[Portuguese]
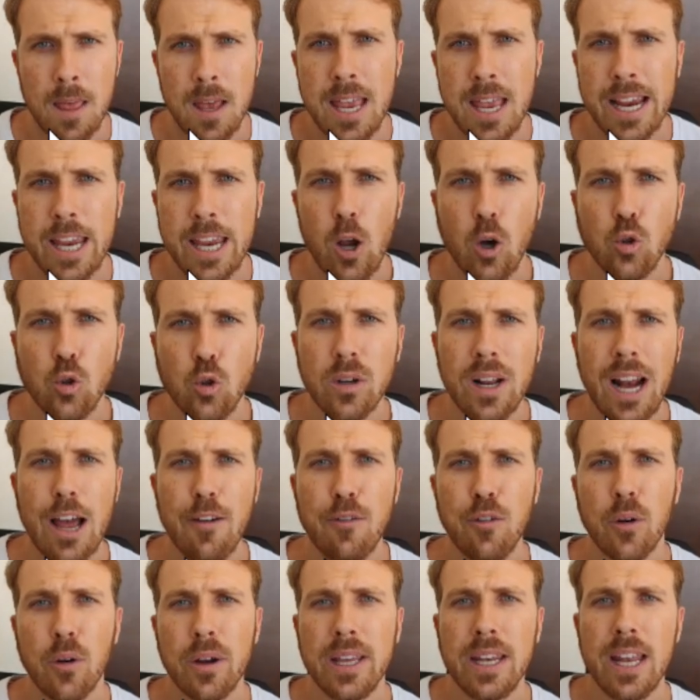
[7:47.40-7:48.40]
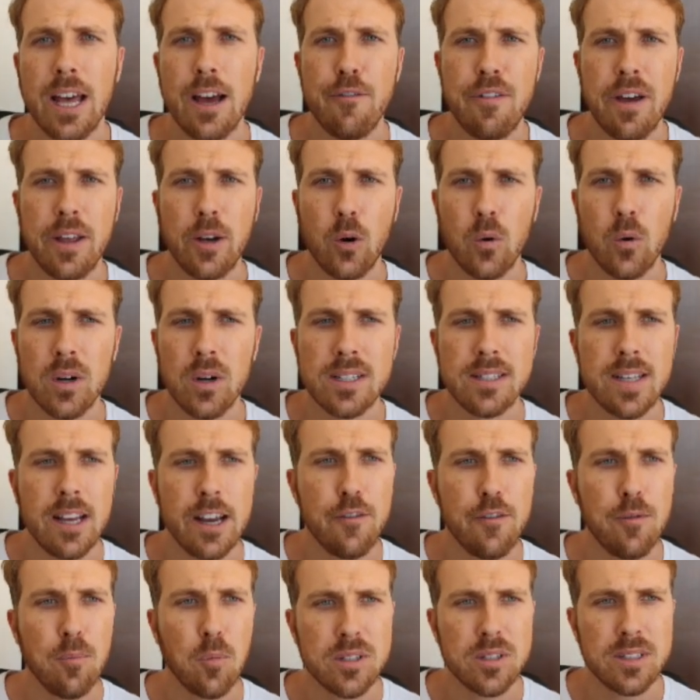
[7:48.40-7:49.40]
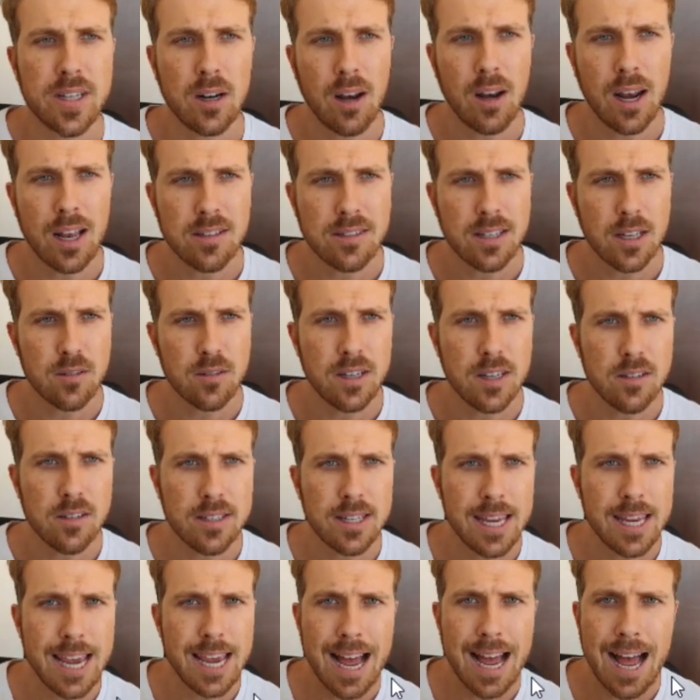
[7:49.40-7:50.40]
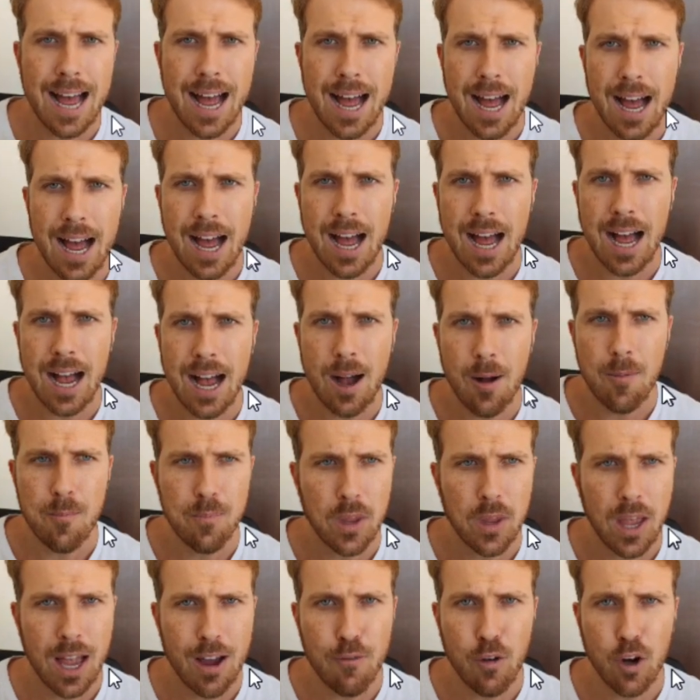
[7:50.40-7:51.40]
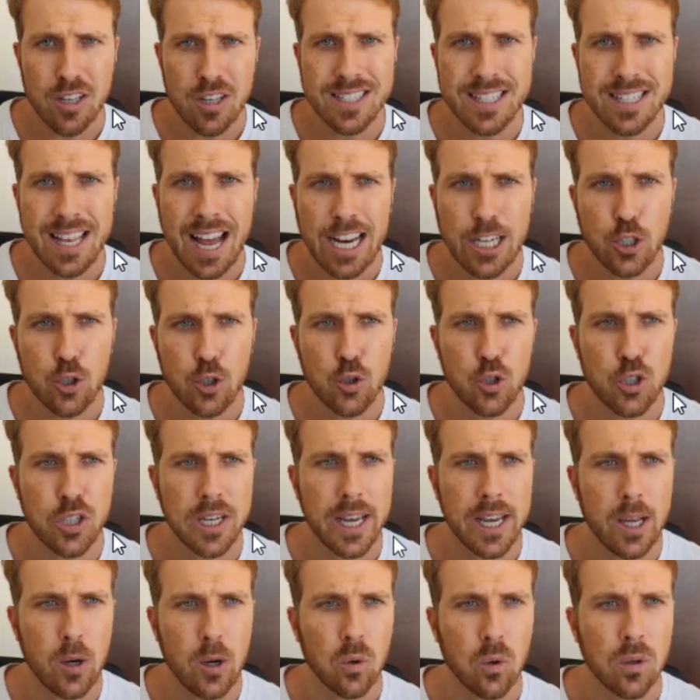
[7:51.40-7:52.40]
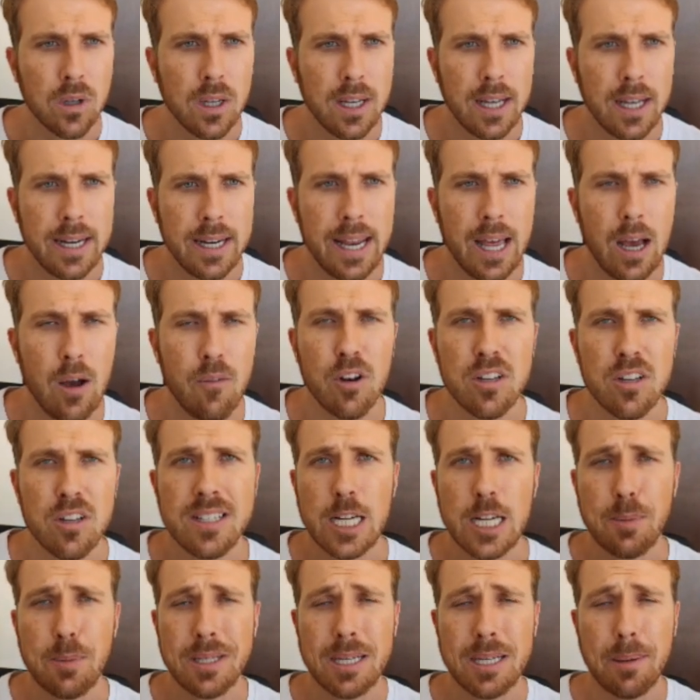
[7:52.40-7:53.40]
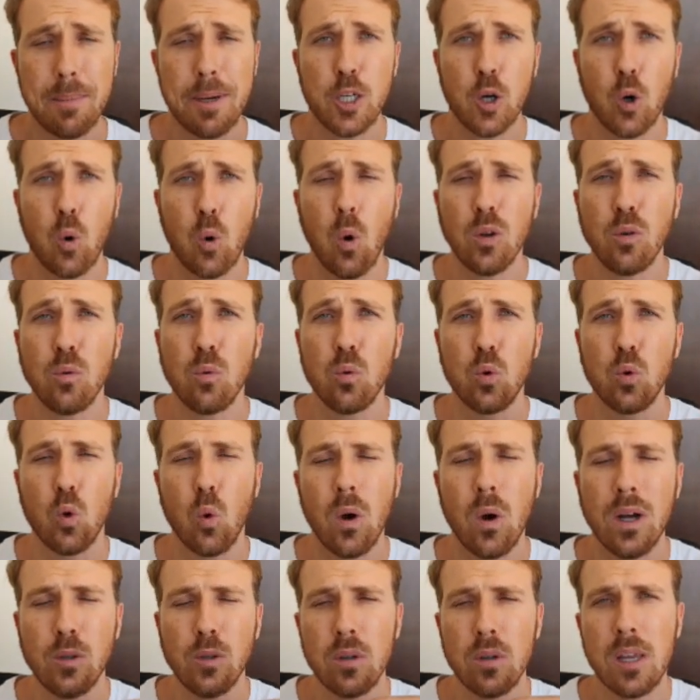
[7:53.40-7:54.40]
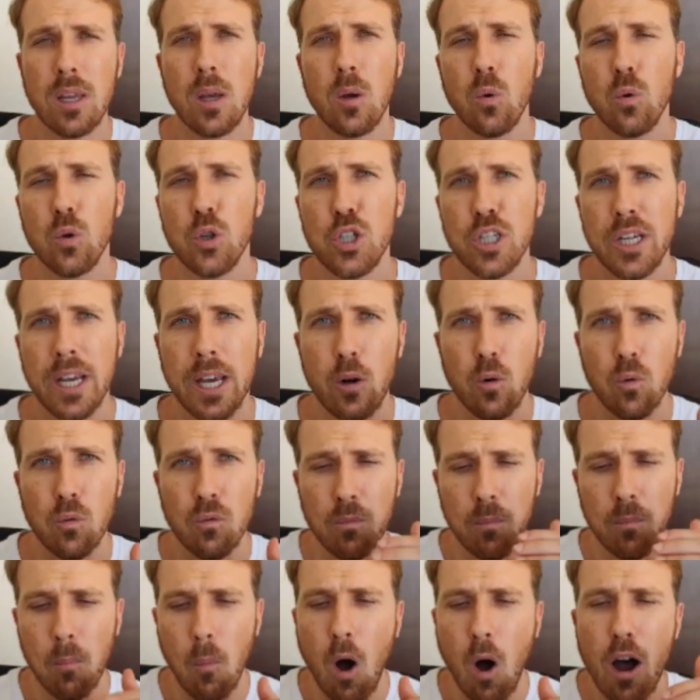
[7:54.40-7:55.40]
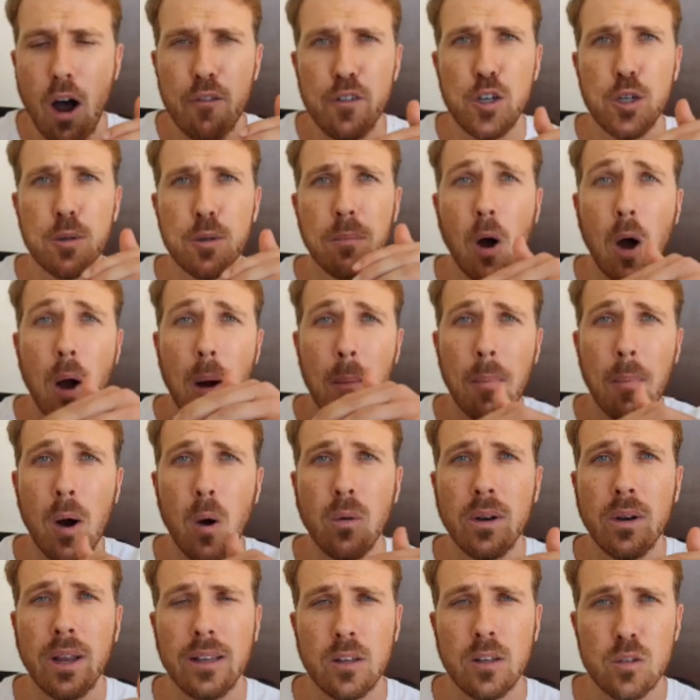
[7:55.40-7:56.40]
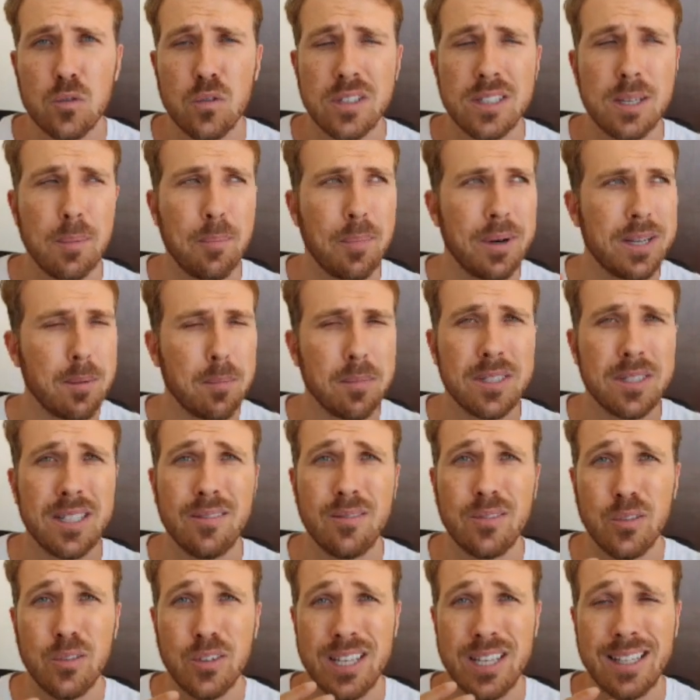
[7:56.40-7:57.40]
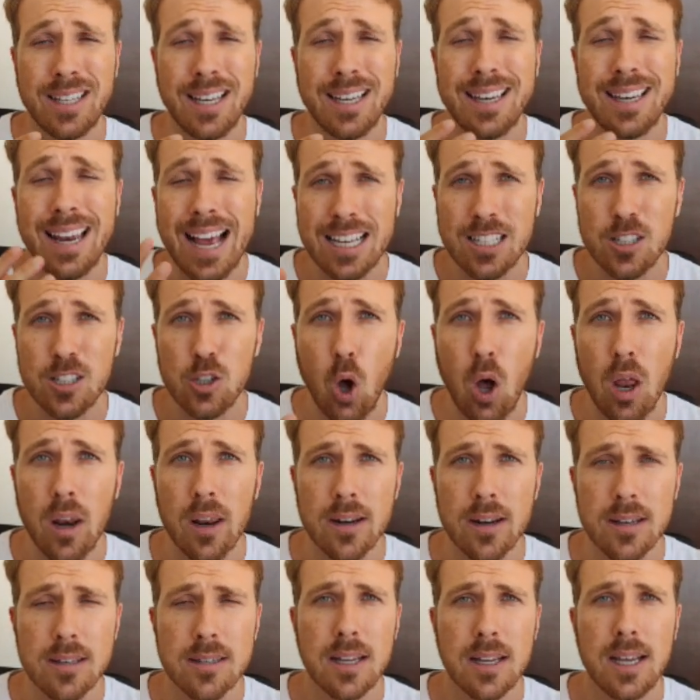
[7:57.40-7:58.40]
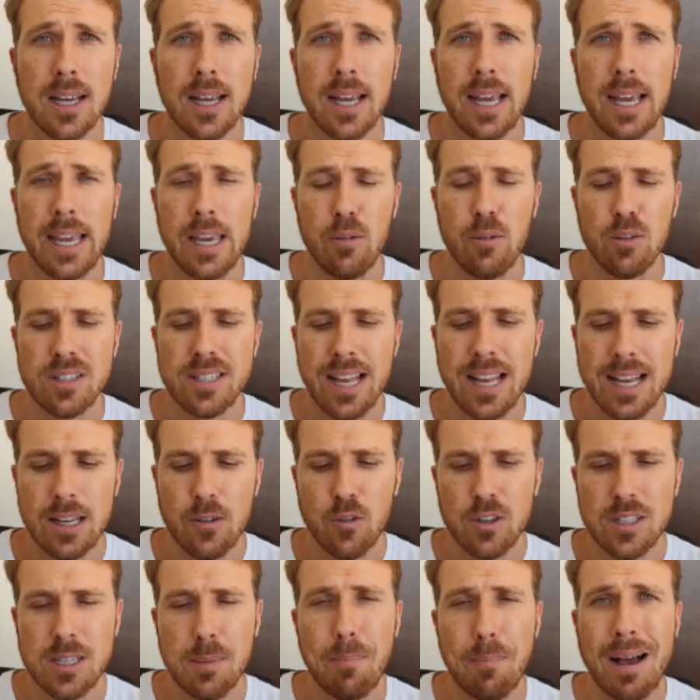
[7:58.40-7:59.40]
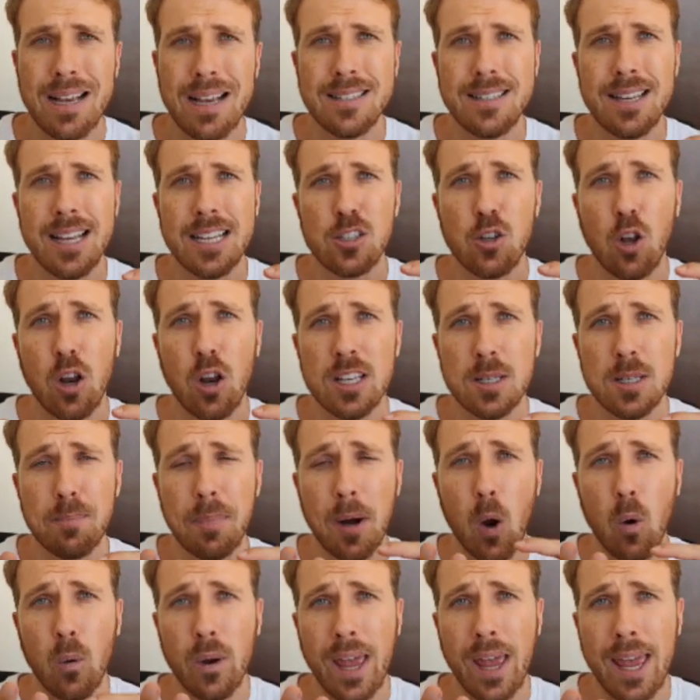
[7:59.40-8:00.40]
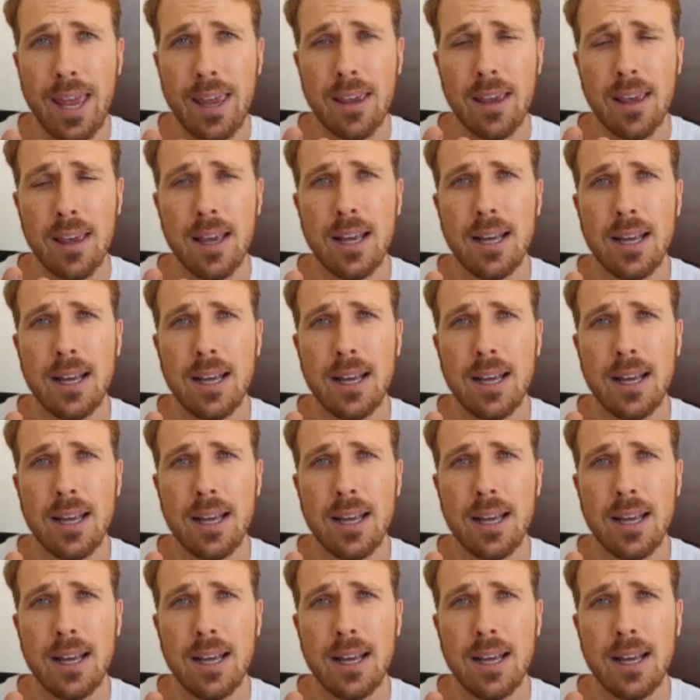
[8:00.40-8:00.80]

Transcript: E aqui é outro gráfico aqui da Federal Reserve, mostrando lá nos Estados Unidos que a, a velocidade do dinheiro, né, a velocidade basicamente é quanto, quanto que o dinheiro move de mão a mão. Né? Então, se você, por exemplo, se você tem 10 dólares e você, você passa 10 dólares para alguém